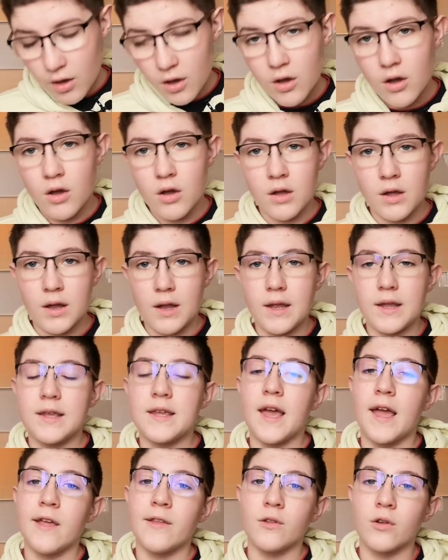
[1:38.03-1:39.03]
Euh,
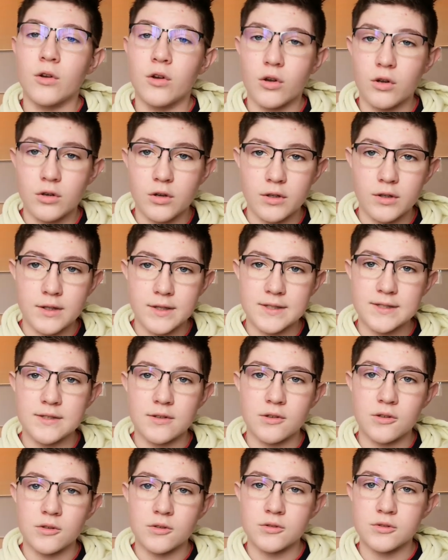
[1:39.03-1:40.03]
il y a une
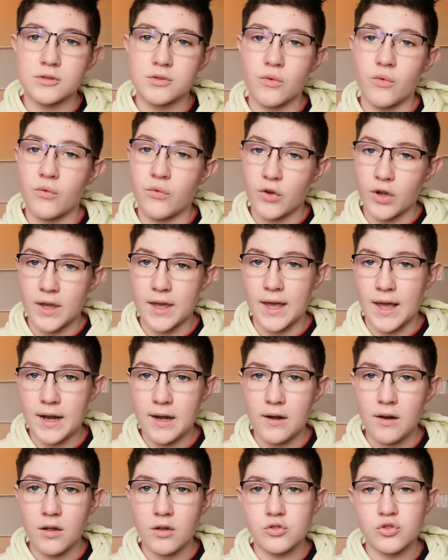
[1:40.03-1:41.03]
reconnaissance
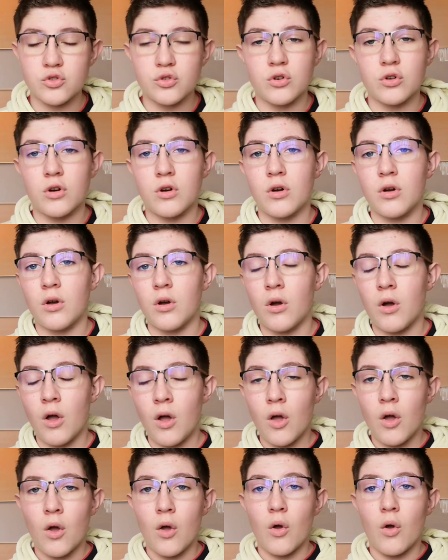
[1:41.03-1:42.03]
vocale, genre
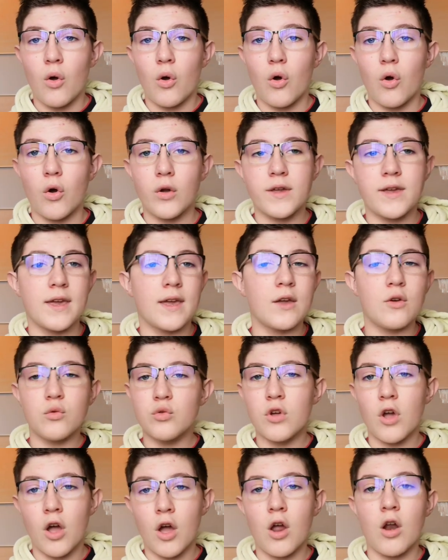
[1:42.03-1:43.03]
OK
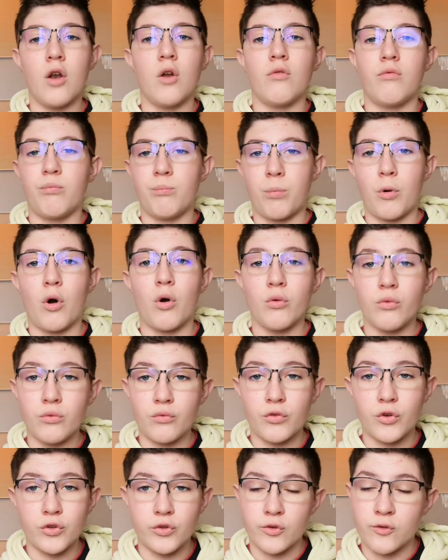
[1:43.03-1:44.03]
Google, prends
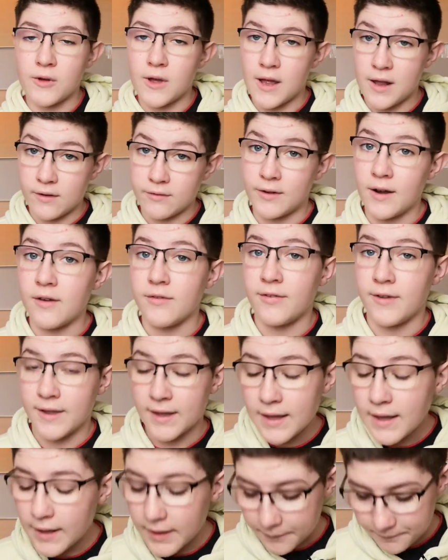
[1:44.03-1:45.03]
une photo, elle va le
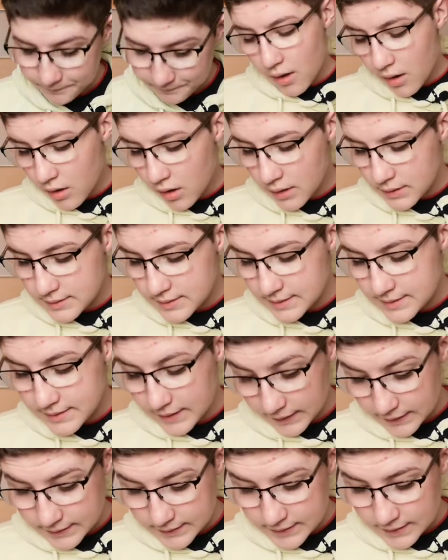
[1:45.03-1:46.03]
faire.
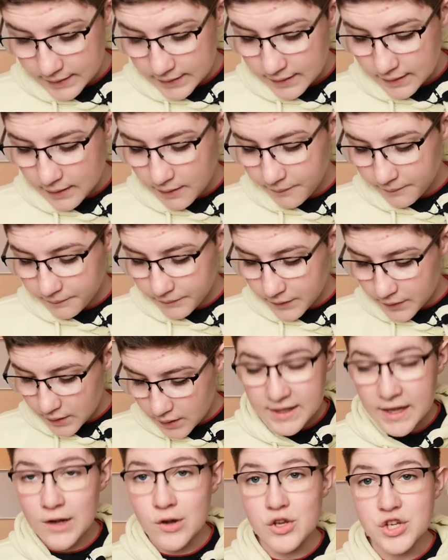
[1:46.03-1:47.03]
c'est tactile,
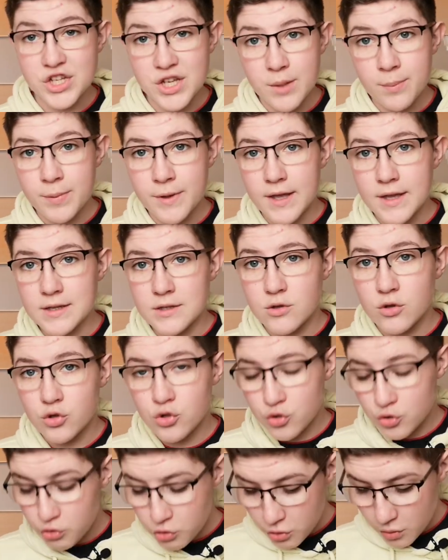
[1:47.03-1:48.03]
il y a le GPS
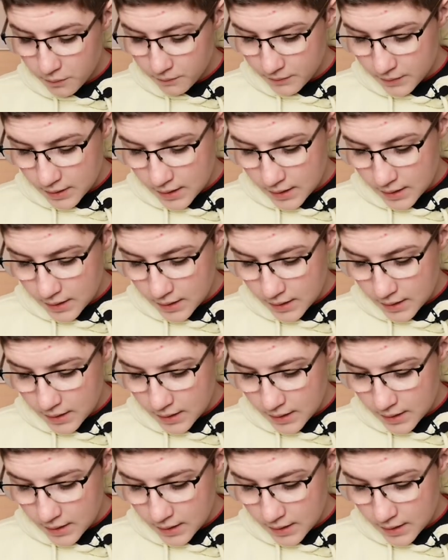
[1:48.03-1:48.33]
dessus.